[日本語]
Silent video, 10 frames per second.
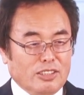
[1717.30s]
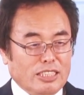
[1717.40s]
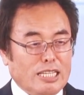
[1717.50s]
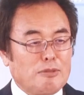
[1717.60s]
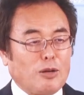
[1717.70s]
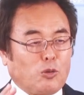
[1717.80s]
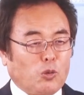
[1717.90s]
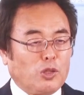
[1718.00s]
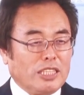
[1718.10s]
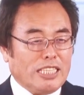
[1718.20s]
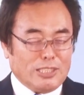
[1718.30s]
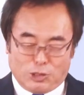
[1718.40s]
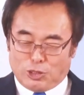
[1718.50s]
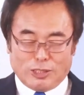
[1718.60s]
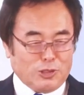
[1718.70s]
今ここに一緒
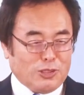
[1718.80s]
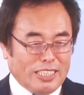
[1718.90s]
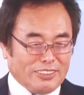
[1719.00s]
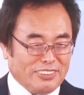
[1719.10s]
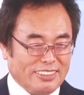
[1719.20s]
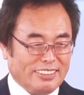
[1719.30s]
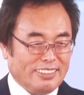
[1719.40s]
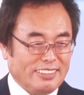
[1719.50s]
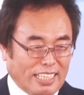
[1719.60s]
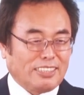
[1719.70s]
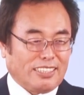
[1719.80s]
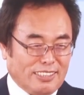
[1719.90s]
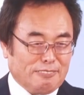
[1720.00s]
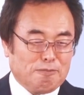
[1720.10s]
にいるようになるなったんだ